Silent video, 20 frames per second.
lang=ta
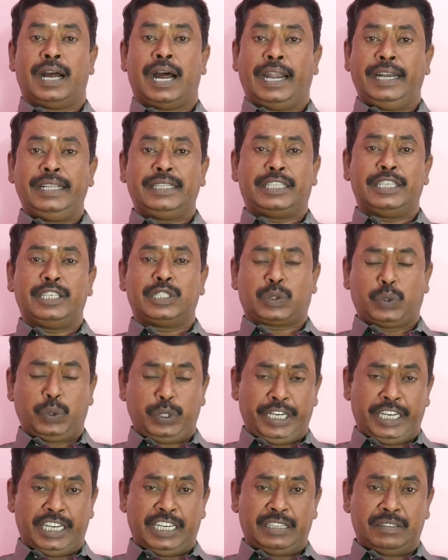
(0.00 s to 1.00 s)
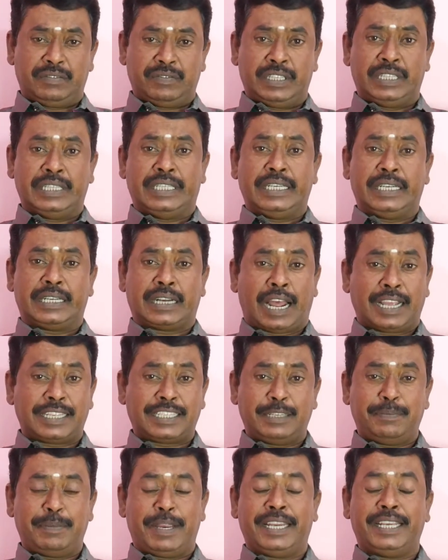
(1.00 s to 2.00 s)
அடுத்து சூரியன் வந்து
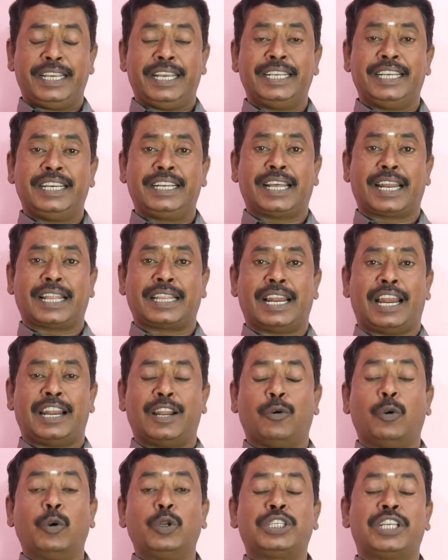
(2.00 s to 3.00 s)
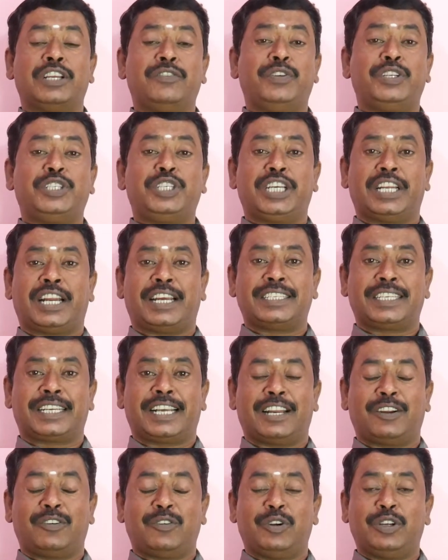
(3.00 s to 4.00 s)
ராசி மேலேயே இருக்கிறதுனால ஒரு சில விருச்சிக
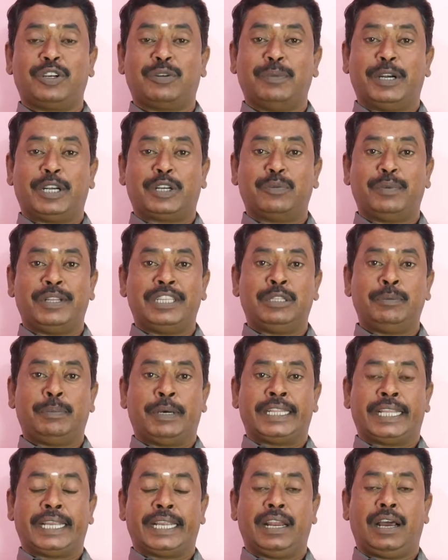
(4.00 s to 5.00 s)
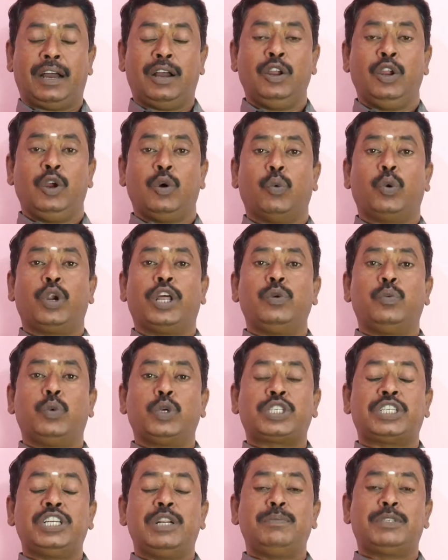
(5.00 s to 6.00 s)
ராசிக்காரவங்களுக்கு மட்டும் வந்து பார்த்தீங்கன்னா உடல்
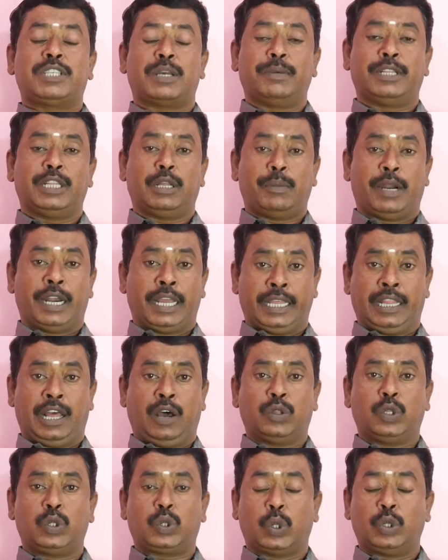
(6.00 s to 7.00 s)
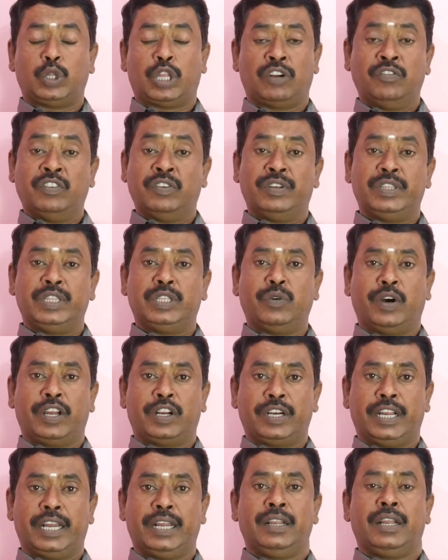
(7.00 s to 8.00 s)
உஷ்ணம் சம்பந்தமான ஏதாவது தொந்தரவு வந்து
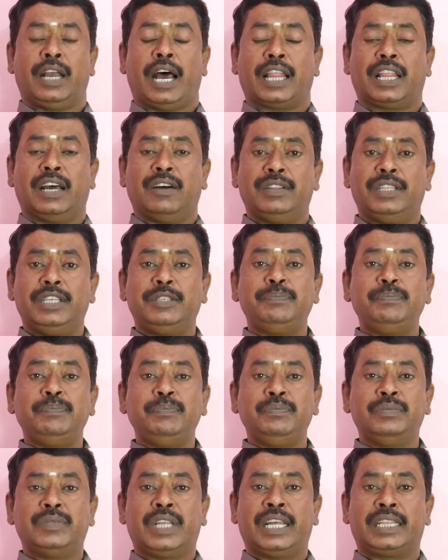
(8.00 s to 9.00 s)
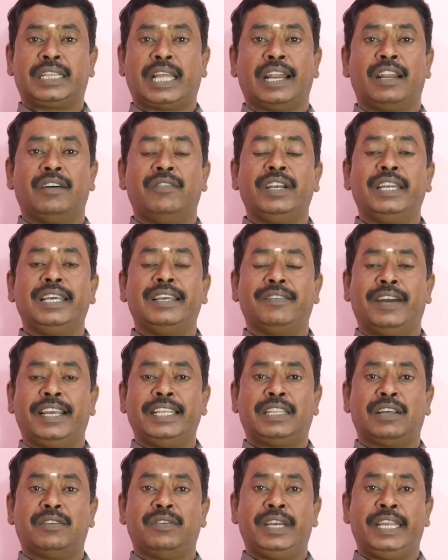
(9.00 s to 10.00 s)
வருங்க அதாவது இந்த தலைவலி
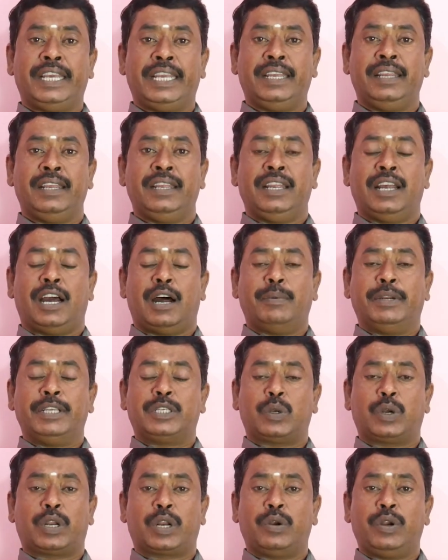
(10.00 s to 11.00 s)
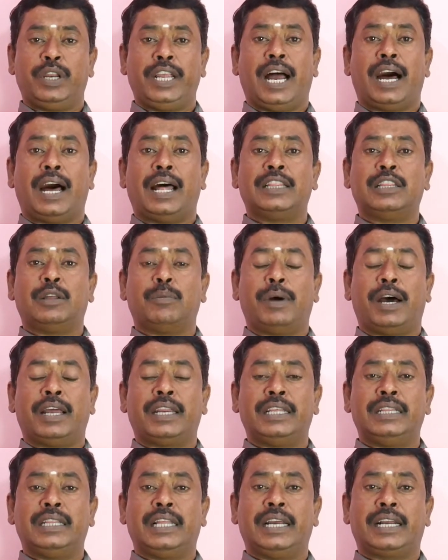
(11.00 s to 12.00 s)
வைத்த வலி அப்படி சொல்கிறோம் இல்லையா அந்த
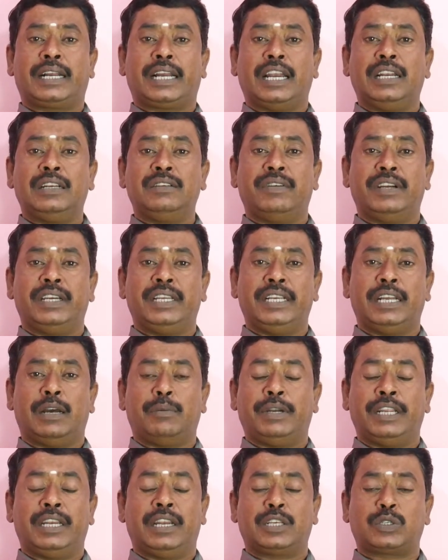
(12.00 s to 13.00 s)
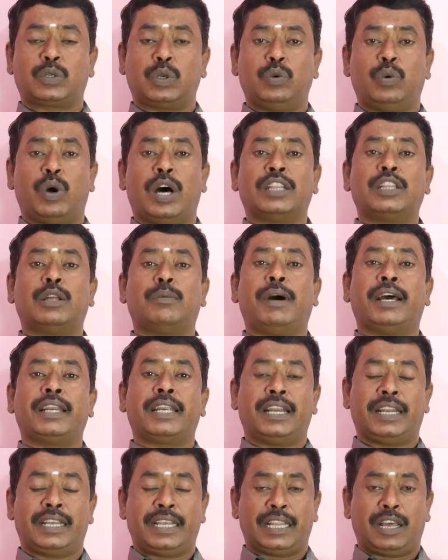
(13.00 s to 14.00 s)
மாதிரி இந்த கண் வலி அப்படின்லாம் சொல்லுவோம் அந்த
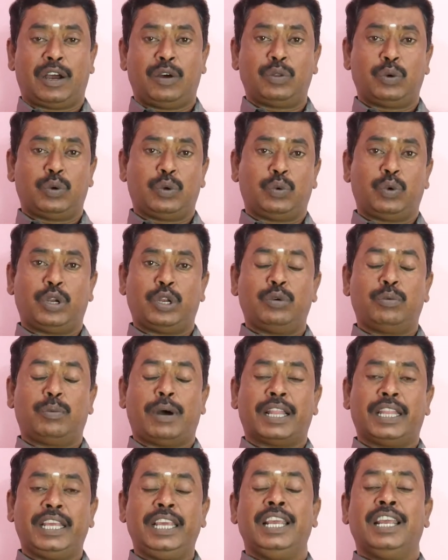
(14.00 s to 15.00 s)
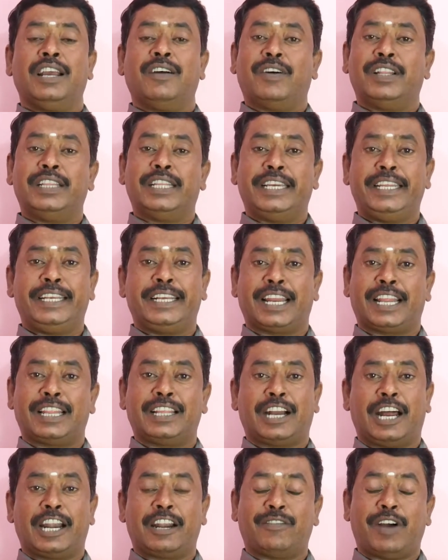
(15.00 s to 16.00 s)
மாதிரியான ஏதாவது ஒரு உடல் உபாதை வந்து
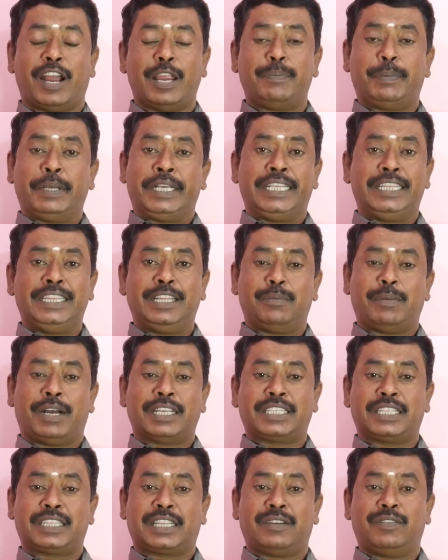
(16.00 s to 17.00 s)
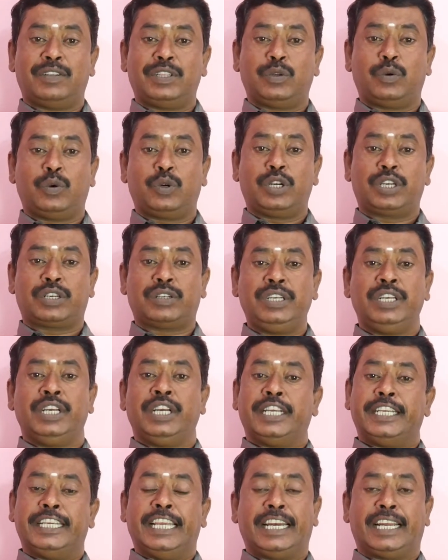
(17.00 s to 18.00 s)
நீங்கிறதுக்கான வாய்ப்பு இந்த மாதத்தில் வந்து உங்களுக்கு
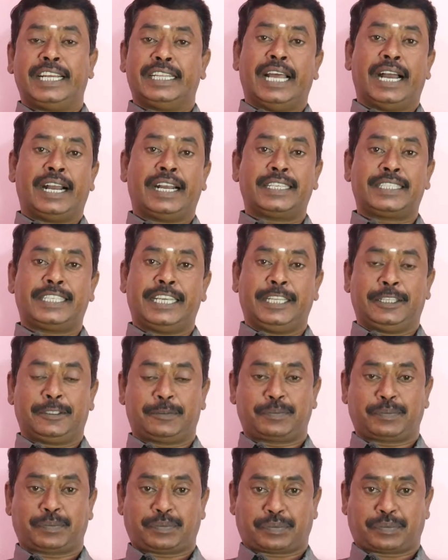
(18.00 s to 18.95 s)
இருக்க தாங்க செய்யுது